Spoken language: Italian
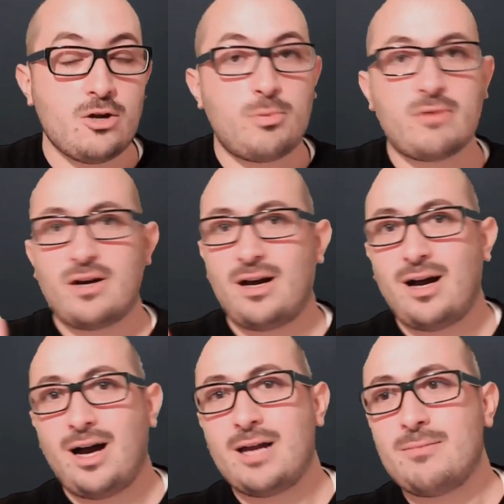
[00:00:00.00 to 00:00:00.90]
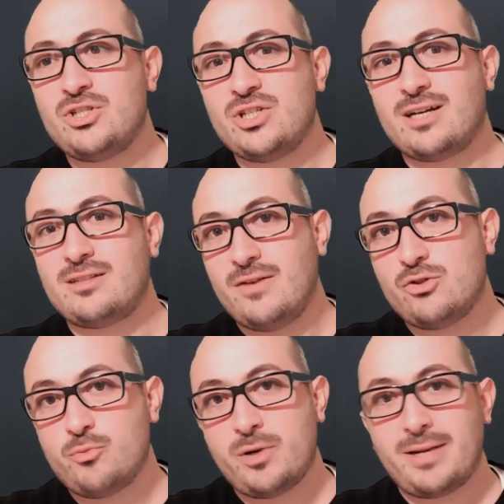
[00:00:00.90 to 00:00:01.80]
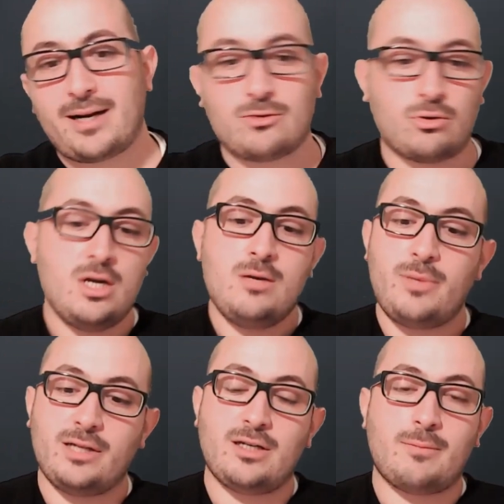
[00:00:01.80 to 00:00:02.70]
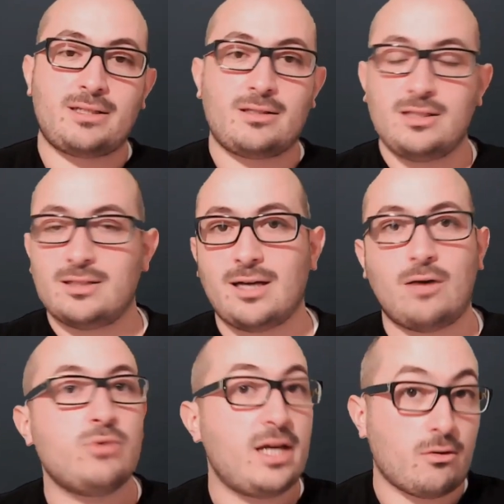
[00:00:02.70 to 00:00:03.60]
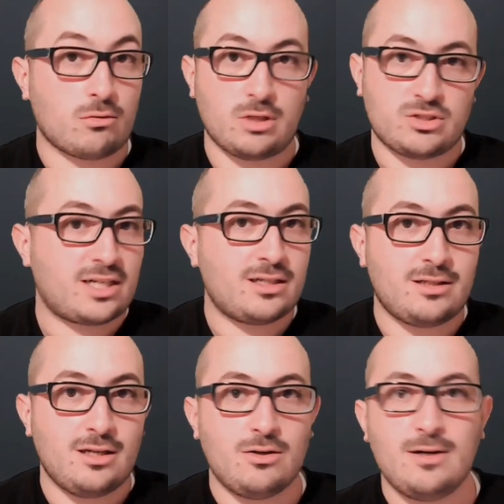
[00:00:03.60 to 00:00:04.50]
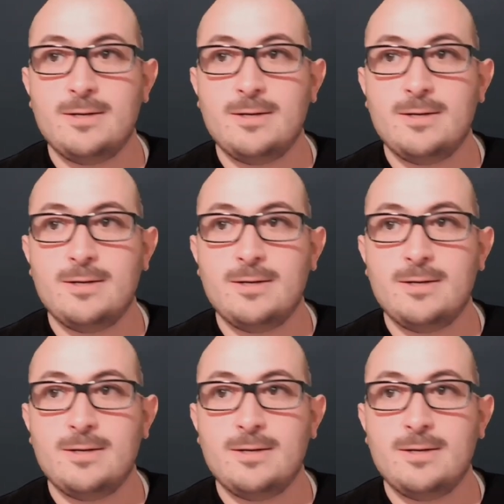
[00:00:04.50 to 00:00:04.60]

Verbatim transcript: Prova a immaginarti, vai al supermercato, prendi una patatina da un euro, quel sacchettino,